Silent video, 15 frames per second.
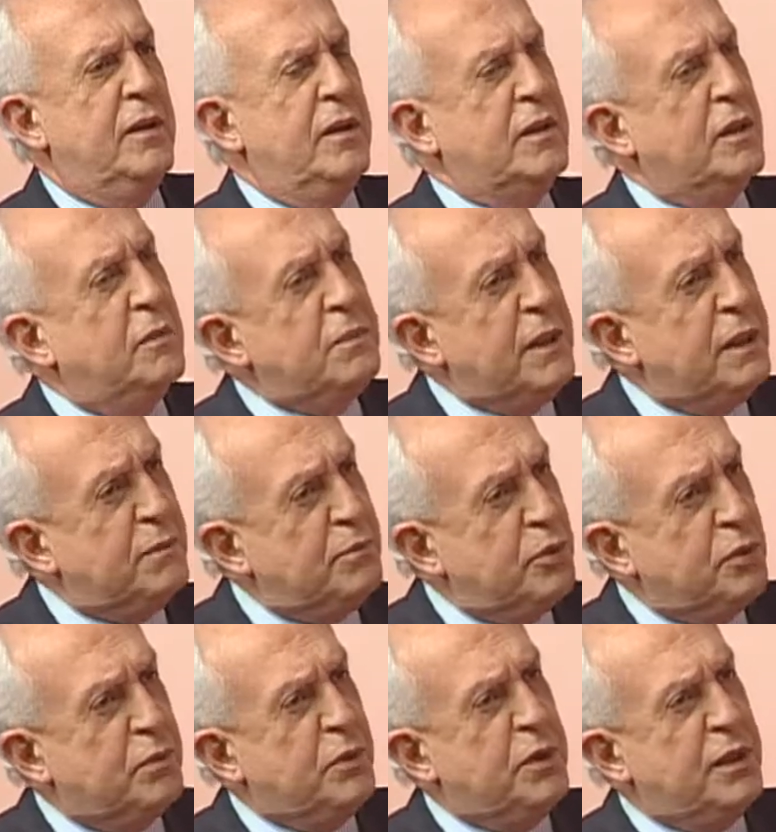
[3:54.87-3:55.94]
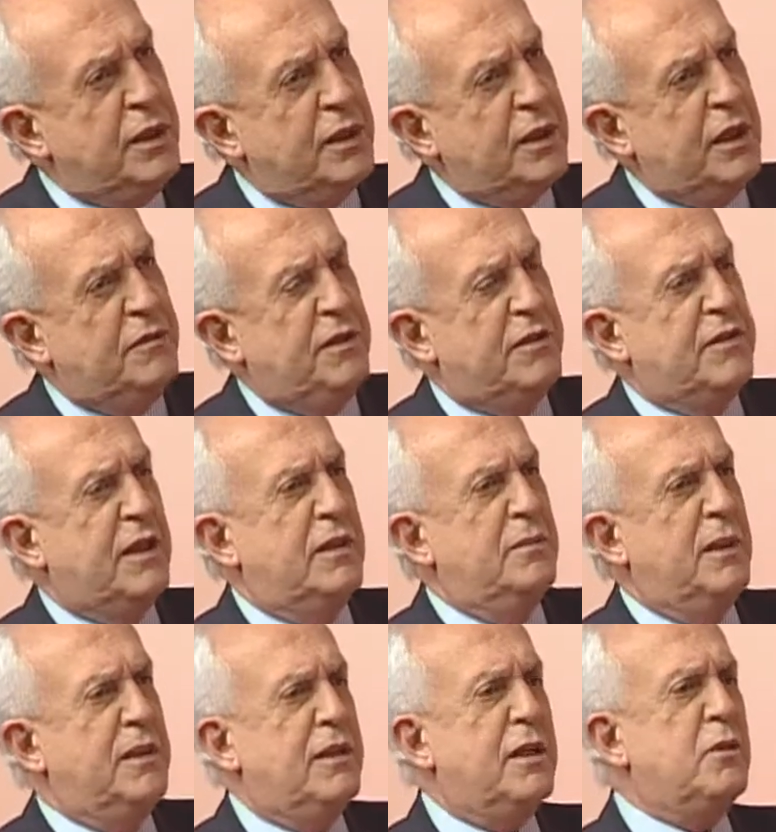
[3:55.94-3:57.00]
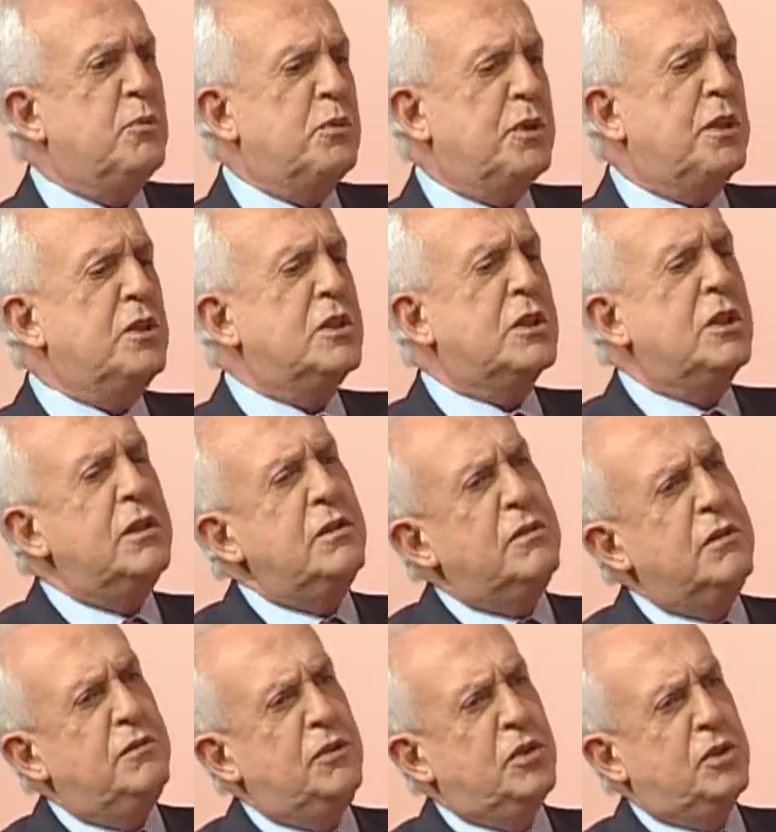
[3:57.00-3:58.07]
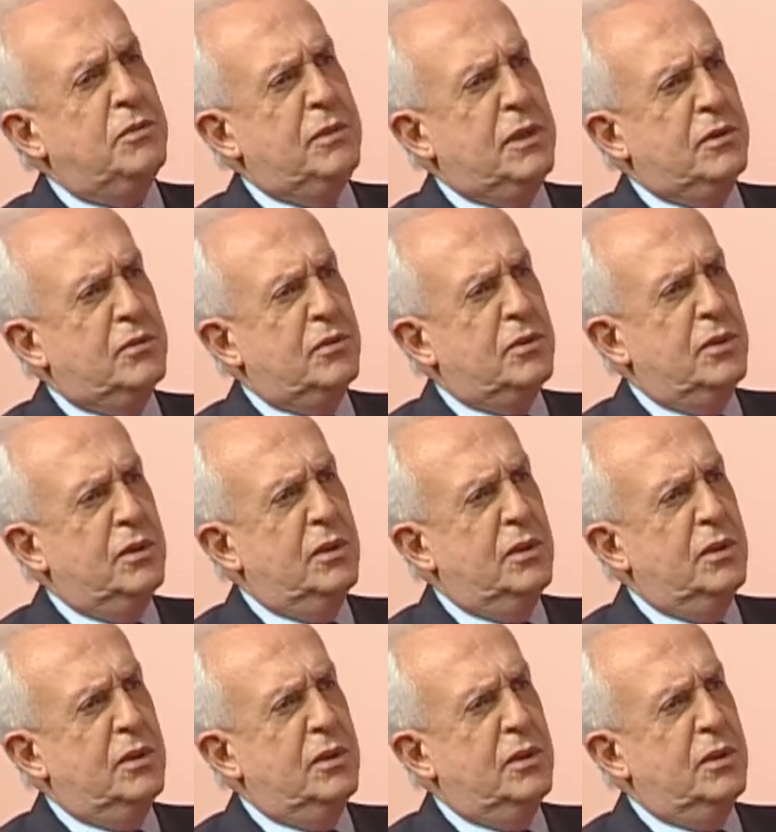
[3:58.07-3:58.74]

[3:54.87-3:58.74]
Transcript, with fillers: Então, Pernambuco poderia ter avançado mais. Eram três grandes investimentos.